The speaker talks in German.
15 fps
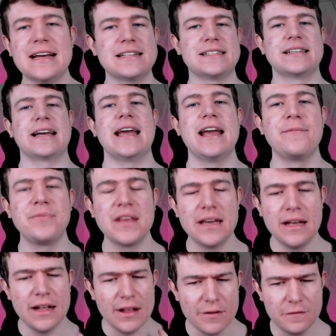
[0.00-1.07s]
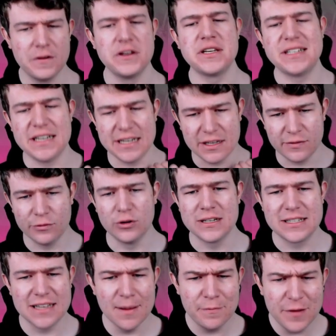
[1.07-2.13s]
extrem wichtig wird.
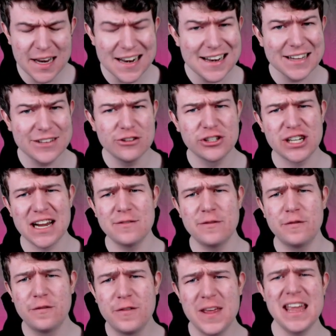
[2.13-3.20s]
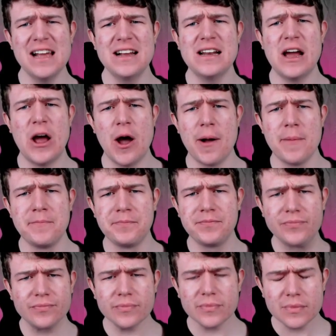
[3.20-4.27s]
Es gibt viel Electroshine, viel, ähm,
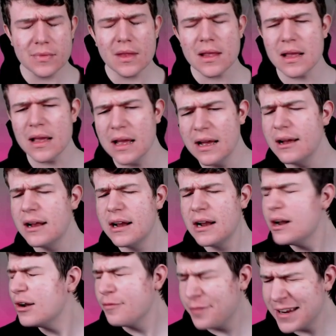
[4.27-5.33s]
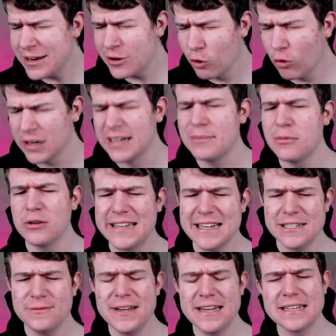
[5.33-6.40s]
wie Golem und
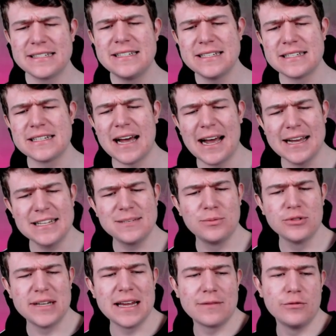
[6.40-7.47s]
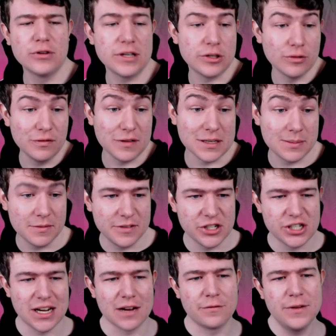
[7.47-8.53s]
deswegen ist dieses Iceboot-Deck wirklich unfassbar viel
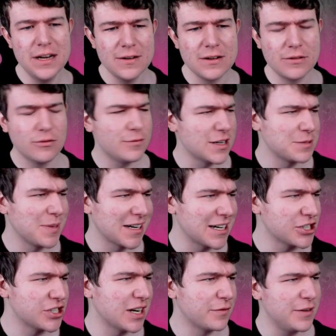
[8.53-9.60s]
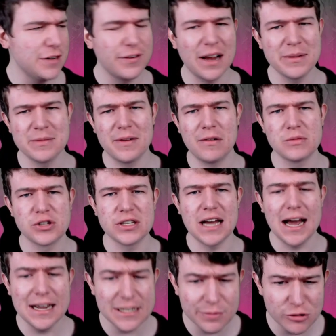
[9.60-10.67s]
stark. Viele, äh, unfassbar krass stark. Viele fragen mich mal, warum soll ich
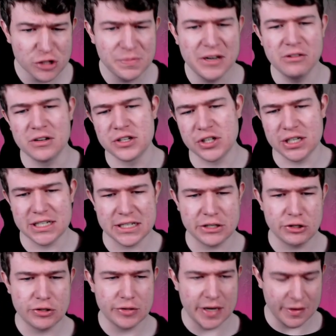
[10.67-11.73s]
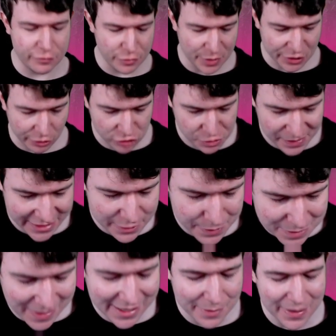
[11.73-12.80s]
Iceboot spielen oder soll ich äh, 3.0 spielen? Ich
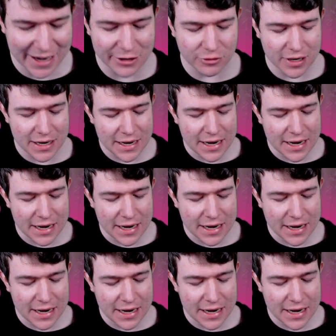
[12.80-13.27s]
bin immer der Meinung,